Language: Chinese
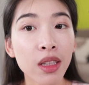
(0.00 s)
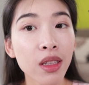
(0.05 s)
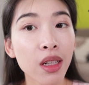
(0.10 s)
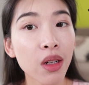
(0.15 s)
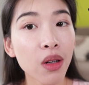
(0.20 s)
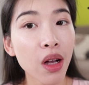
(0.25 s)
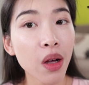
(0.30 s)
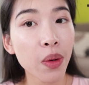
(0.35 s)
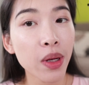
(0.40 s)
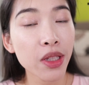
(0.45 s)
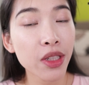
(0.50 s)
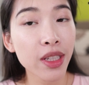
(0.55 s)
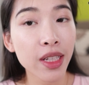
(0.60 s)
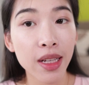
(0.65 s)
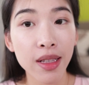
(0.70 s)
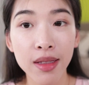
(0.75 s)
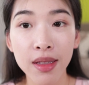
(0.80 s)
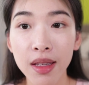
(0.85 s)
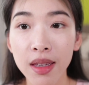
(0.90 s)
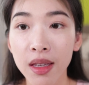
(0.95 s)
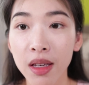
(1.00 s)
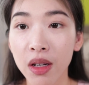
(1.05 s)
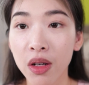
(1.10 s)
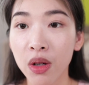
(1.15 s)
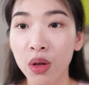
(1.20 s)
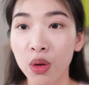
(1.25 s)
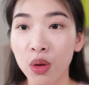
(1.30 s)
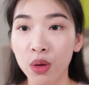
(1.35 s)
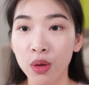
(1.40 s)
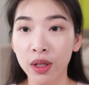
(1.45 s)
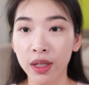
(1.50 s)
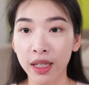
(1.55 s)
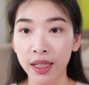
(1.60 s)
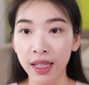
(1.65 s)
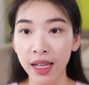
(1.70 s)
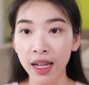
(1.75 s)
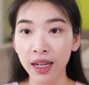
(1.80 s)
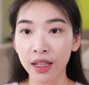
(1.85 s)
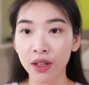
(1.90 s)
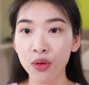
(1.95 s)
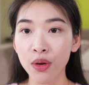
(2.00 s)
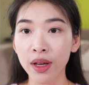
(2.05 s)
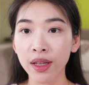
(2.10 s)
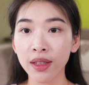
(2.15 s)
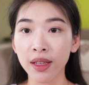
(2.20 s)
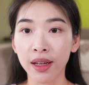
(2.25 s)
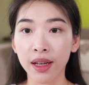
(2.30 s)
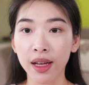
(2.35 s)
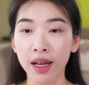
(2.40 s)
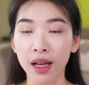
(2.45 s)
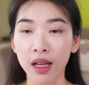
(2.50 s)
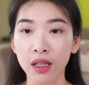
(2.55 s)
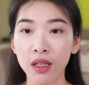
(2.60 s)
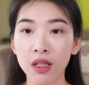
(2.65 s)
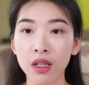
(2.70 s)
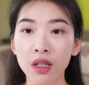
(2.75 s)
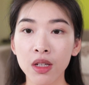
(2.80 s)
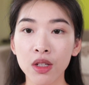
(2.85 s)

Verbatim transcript: 那画完这个颜色以后，给大家离远一点看，